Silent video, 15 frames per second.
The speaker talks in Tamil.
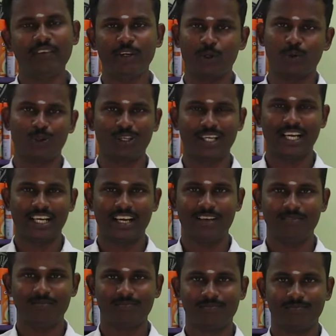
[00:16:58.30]
டெலிவரி
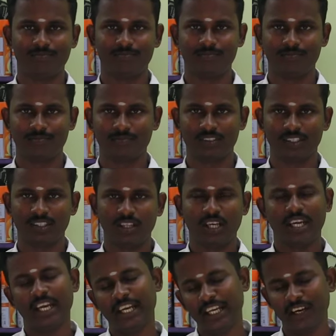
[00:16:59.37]
கொடுத்துக்கலாங்கண்ணா
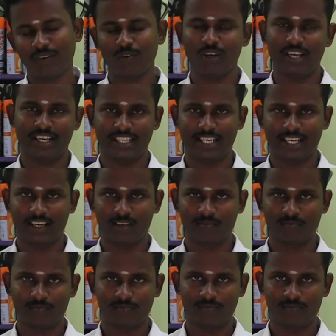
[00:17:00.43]
இந்தியா ஃபுல்லாக இருக்குங்கண்ணா